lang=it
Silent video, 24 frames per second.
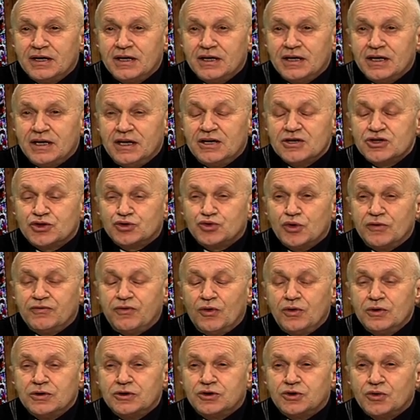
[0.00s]
Il suo
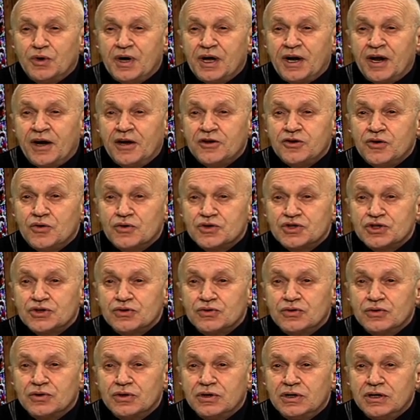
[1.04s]
volto era radioso,
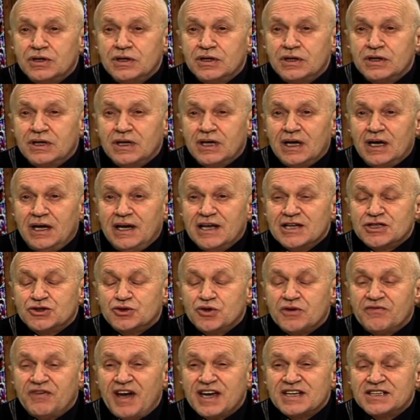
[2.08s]
le
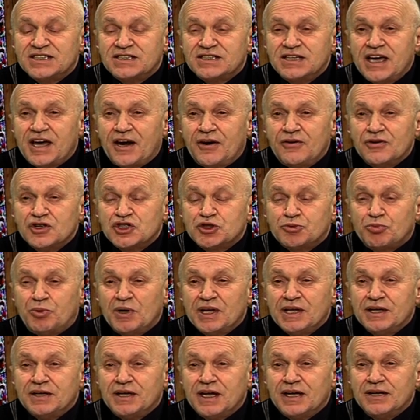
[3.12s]
sue vesti erano
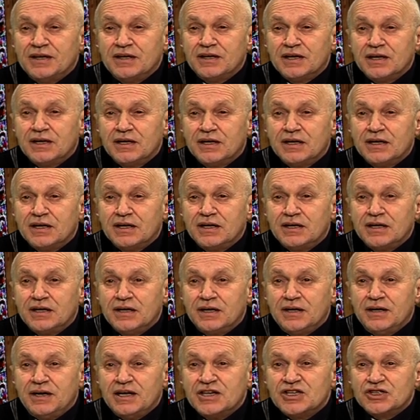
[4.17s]
splendenti.
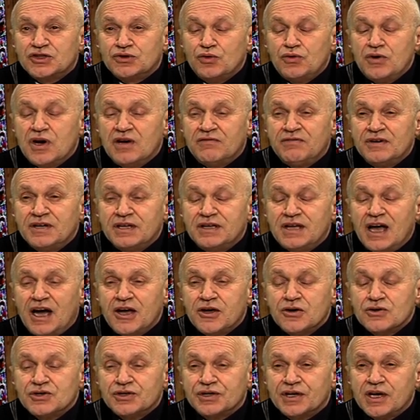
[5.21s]
Nessun
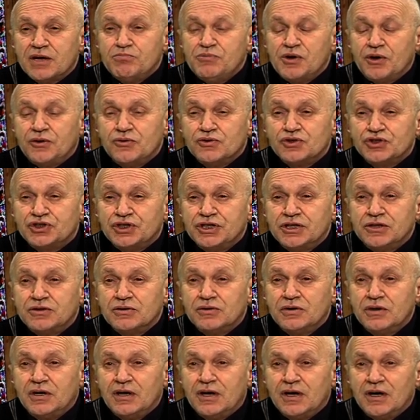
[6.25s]
lavandaio sarebbe
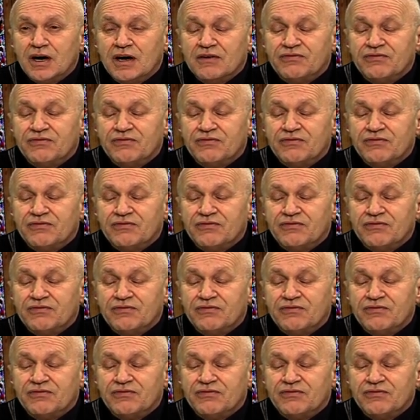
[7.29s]
riuscito a